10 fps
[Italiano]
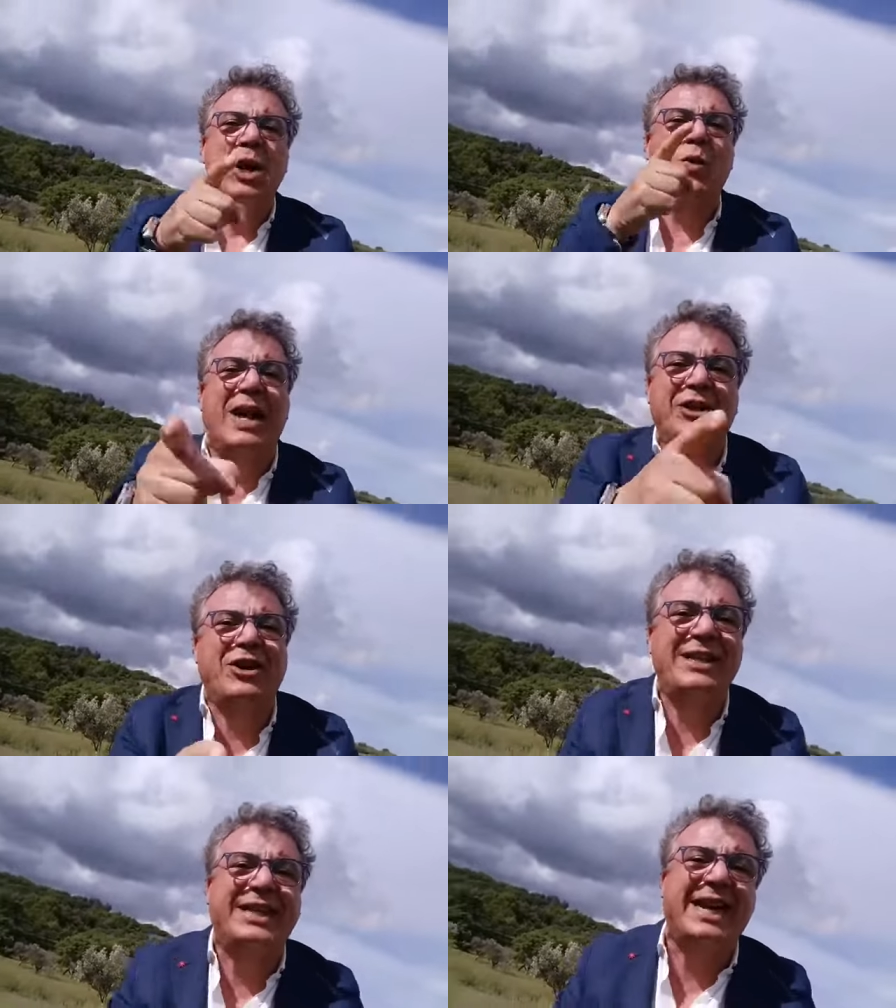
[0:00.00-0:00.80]
quella
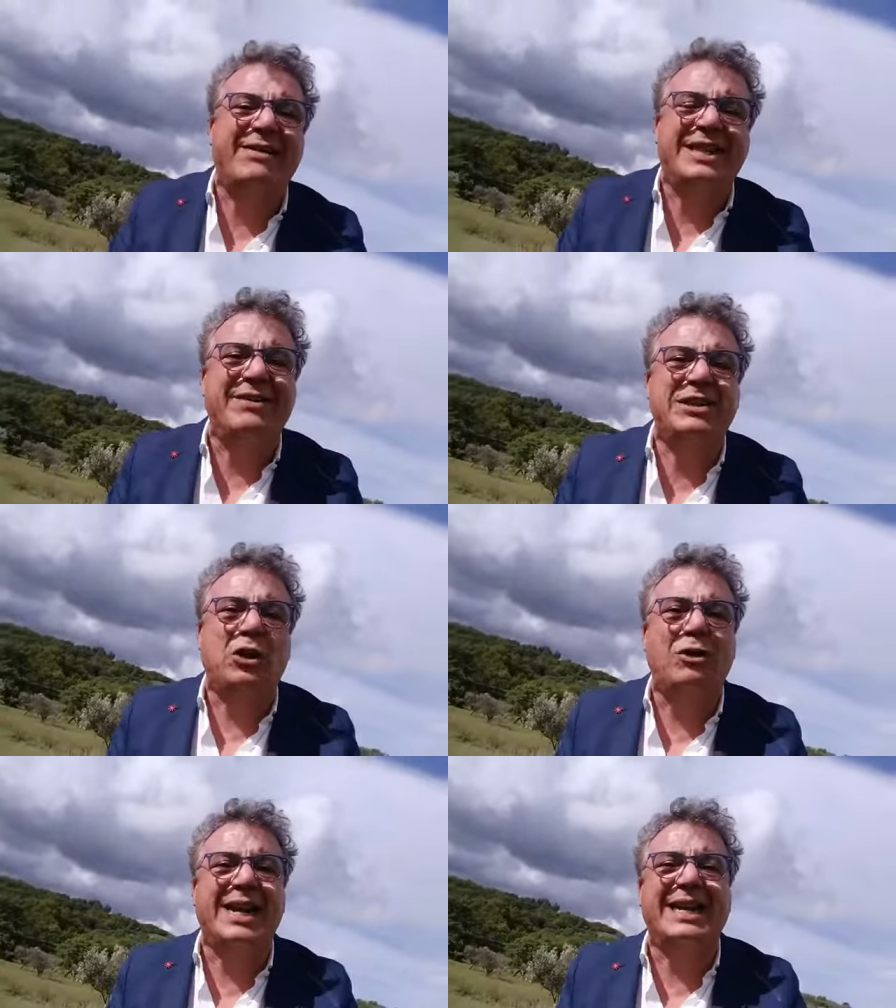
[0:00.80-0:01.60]
gente che avete
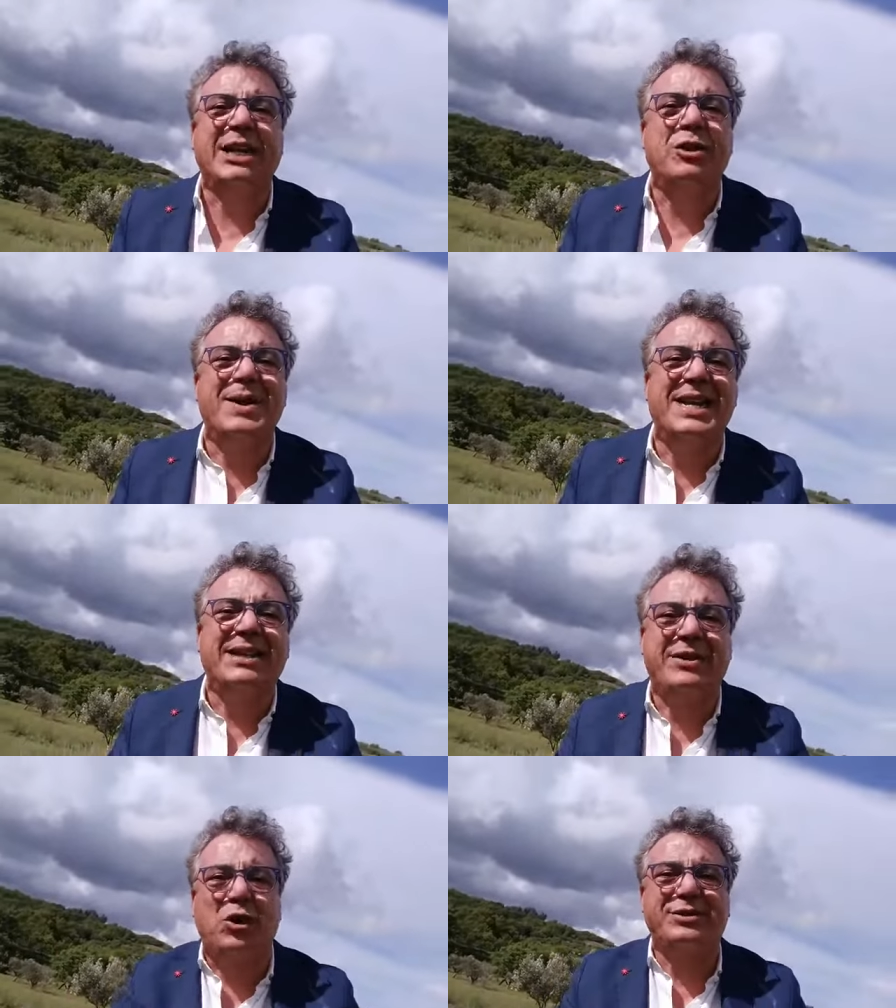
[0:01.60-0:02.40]
visto collegata
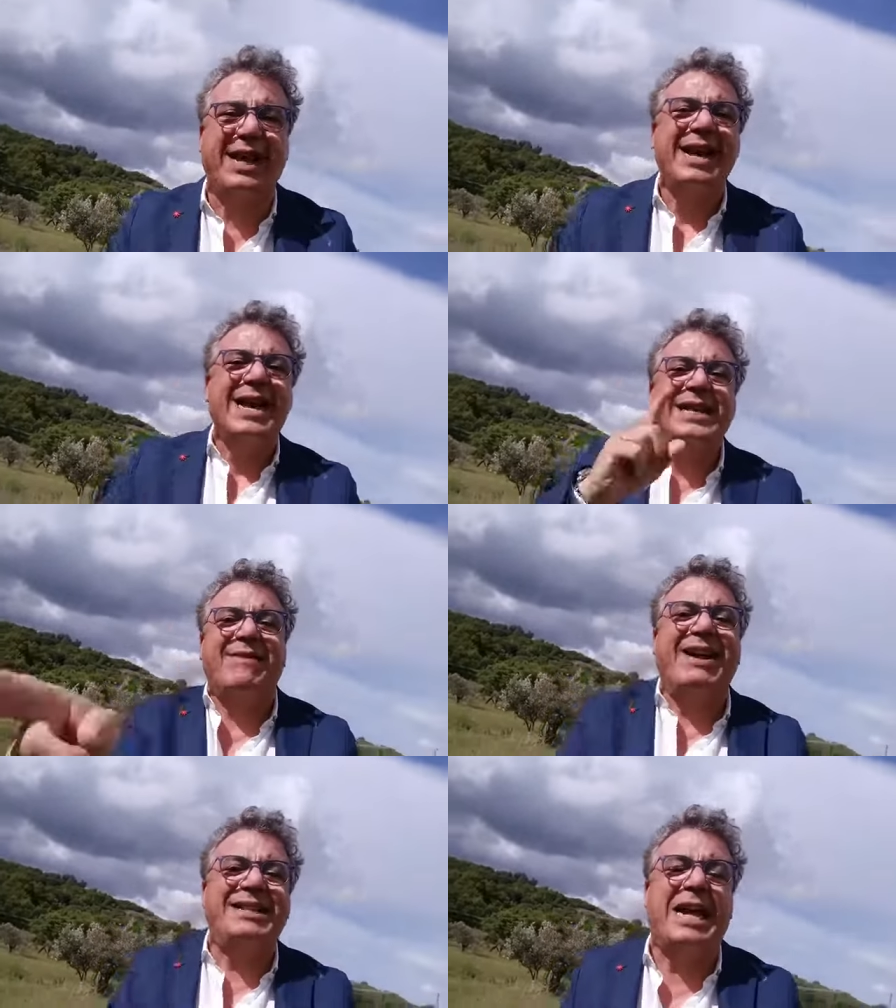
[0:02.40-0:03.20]
domenica scorsa
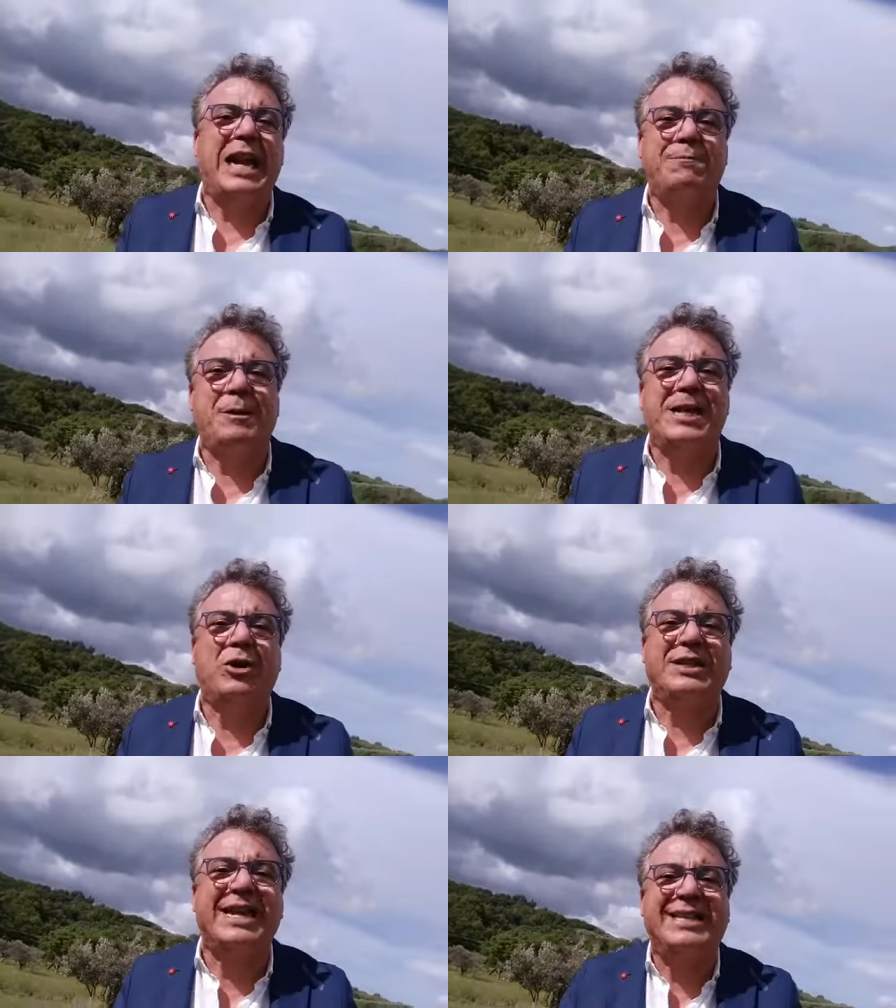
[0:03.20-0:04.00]
davanti all'Aspa di
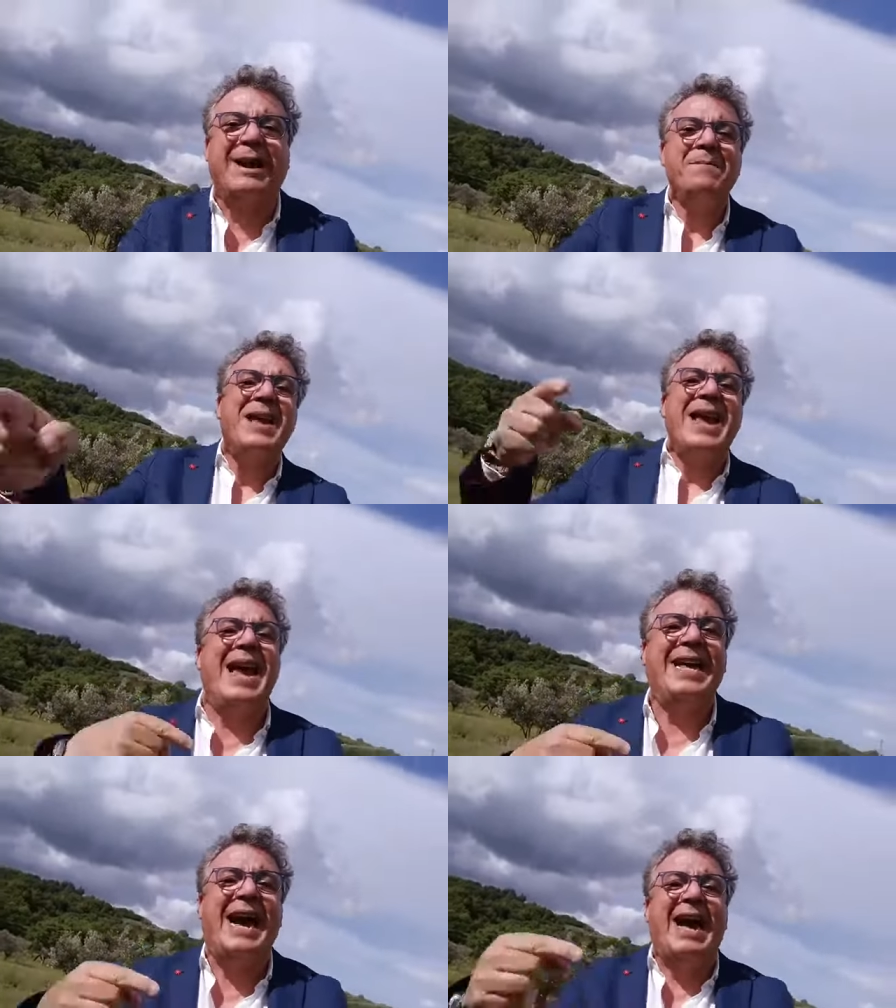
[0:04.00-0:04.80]
Cosenza
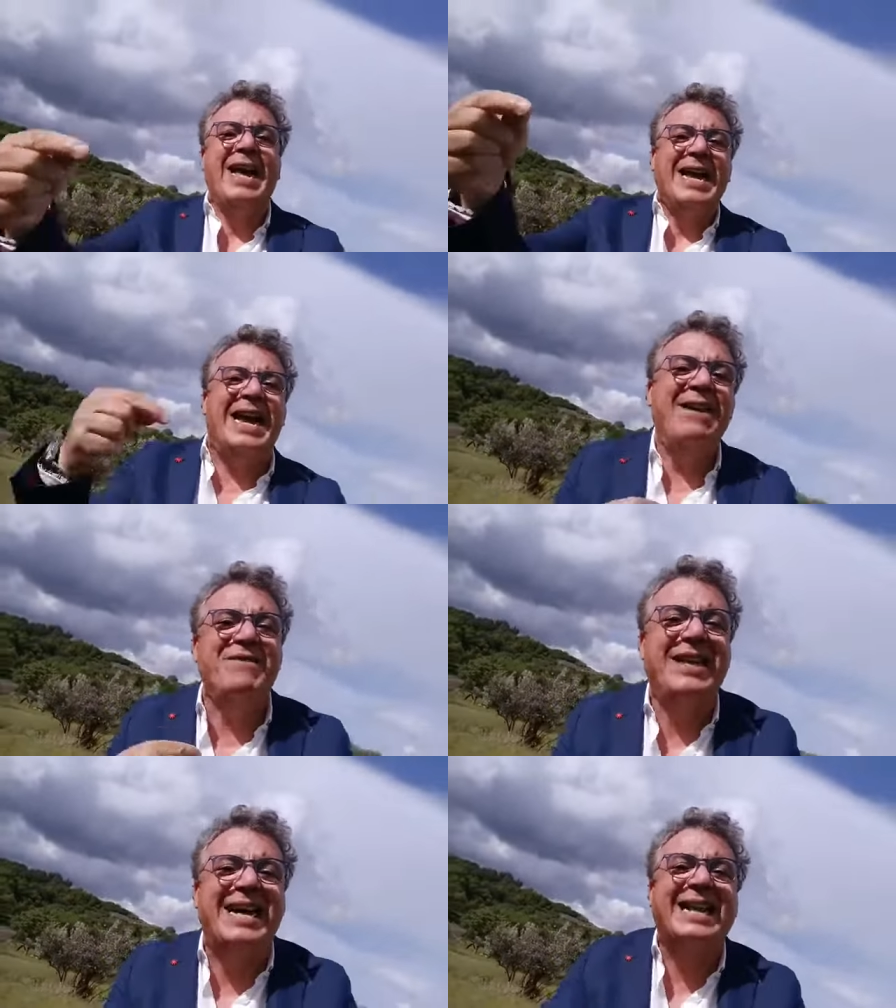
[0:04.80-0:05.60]
era
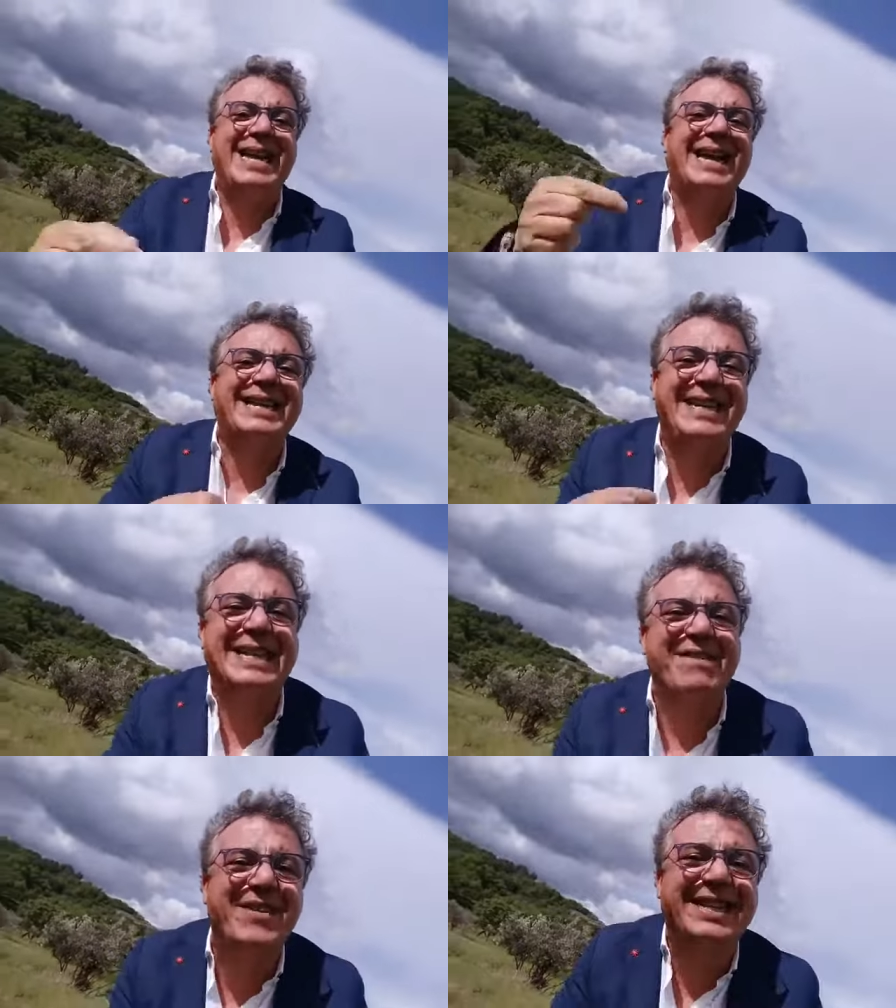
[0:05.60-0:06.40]
invitata, era
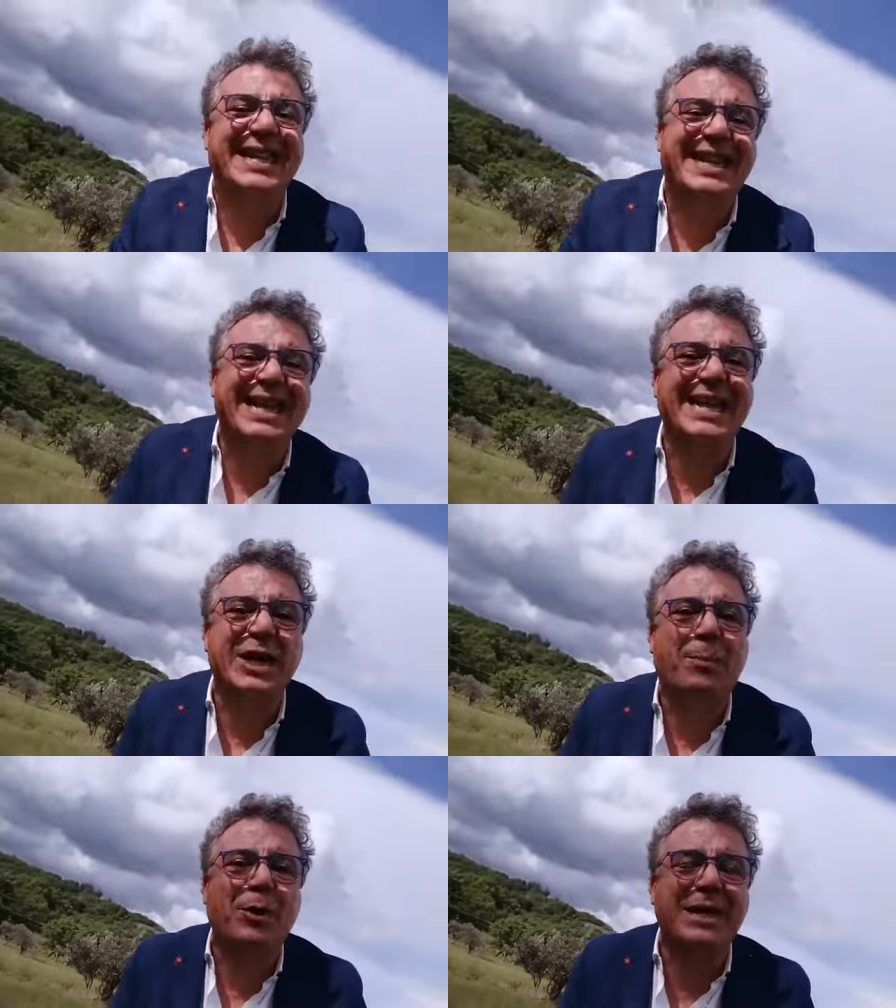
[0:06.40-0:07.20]
stata invitata da
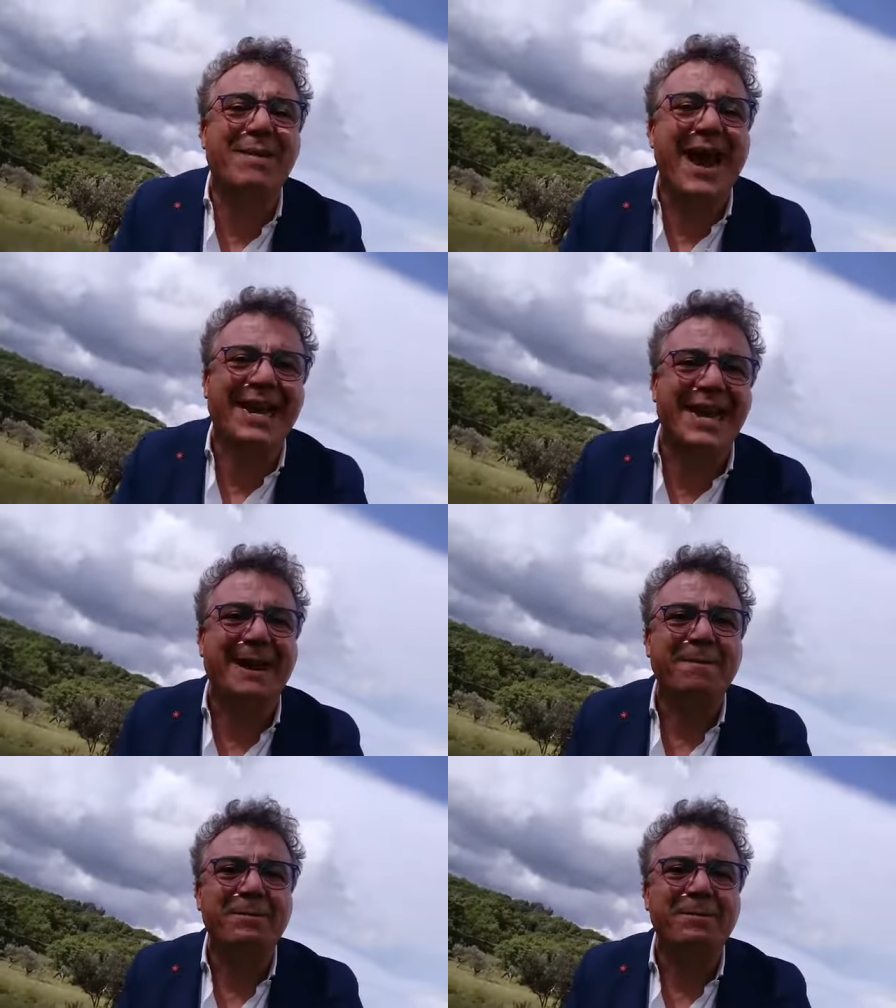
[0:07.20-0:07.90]
Lino Polimeni,